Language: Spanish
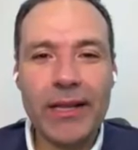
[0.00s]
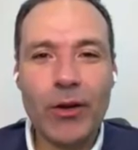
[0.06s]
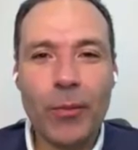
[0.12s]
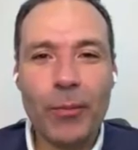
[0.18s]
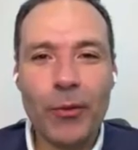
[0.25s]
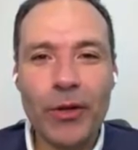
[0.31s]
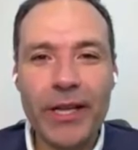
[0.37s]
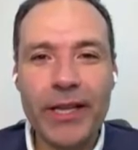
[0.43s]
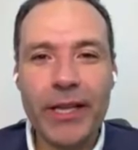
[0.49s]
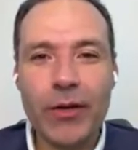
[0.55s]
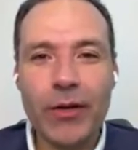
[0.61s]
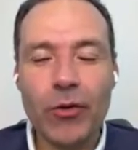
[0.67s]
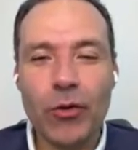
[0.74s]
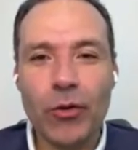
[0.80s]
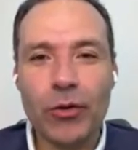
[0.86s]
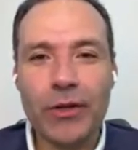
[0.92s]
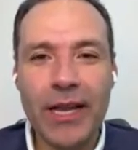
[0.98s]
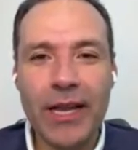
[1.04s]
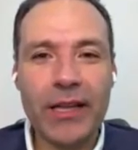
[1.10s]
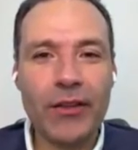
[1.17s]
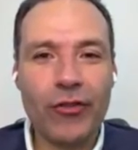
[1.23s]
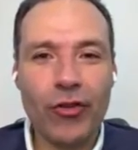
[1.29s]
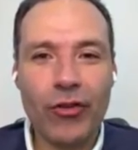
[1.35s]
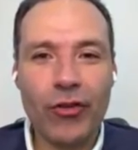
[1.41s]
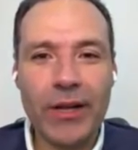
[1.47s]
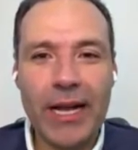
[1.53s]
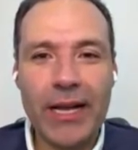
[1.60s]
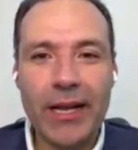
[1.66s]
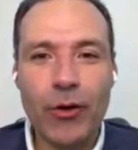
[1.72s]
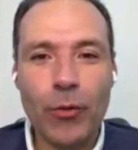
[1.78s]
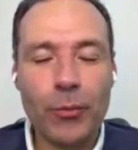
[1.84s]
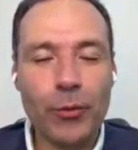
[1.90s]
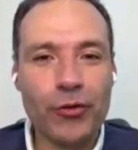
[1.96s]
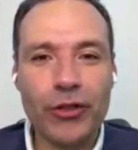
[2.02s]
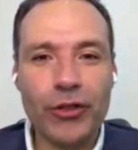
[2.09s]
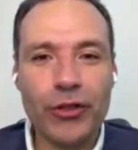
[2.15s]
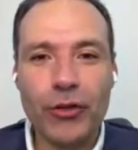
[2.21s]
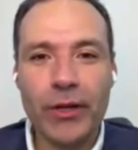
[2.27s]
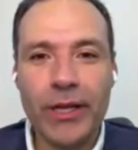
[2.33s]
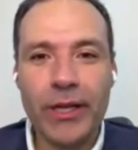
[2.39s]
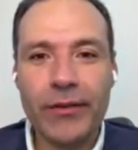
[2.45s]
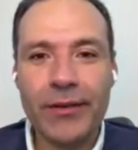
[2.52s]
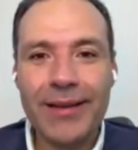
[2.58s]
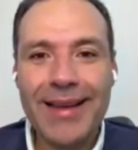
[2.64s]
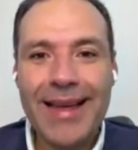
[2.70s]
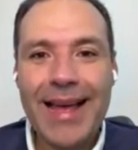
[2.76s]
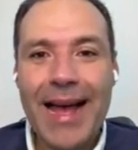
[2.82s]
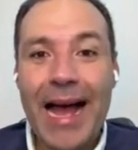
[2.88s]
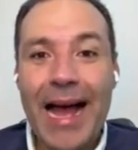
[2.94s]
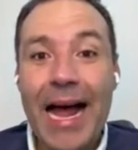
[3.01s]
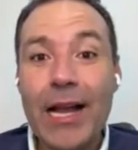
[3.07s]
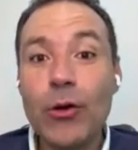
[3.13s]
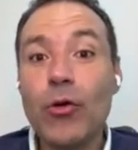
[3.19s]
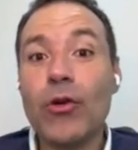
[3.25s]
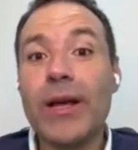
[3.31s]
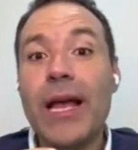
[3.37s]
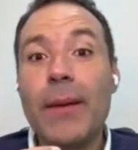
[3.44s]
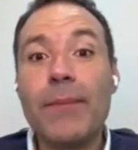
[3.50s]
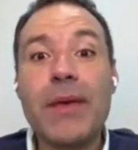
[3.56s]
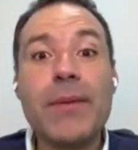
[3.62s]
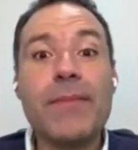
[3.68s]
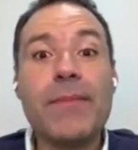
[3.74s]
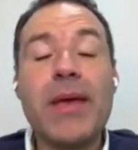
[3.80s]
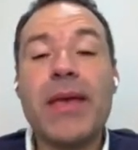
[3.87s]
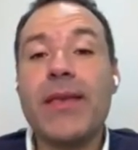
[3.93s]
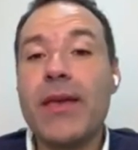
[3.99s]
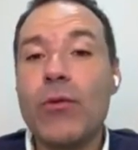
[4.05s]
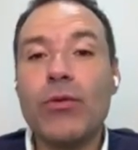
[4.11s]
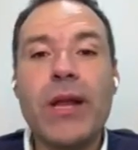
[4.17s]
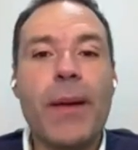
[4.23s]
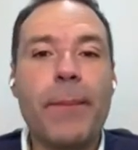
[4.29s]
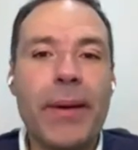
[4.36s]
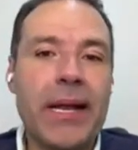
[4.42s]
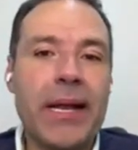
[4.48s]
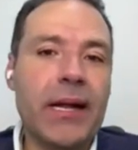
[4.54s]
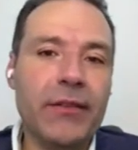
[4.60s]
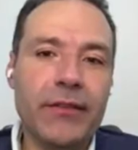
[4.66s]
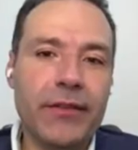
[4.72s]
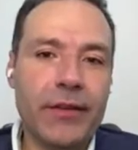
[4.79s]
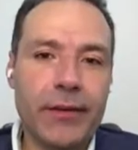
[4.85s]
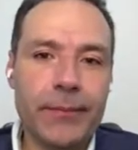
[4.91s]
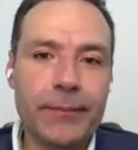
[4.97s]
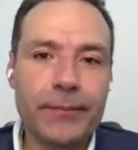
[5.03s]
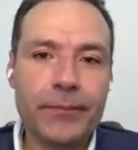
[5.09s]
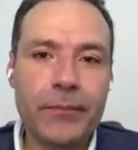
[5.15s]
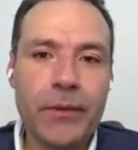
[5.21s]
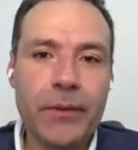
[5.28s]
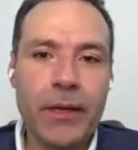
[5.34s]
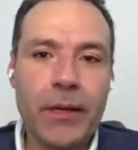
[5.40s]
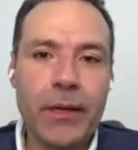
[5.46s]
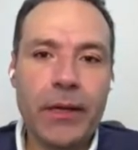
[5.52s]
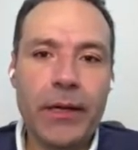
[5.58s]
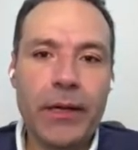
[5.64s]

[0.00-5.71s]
de los políticos tradicionales opositores algo que a mí me dé una esperanza. No, no hay.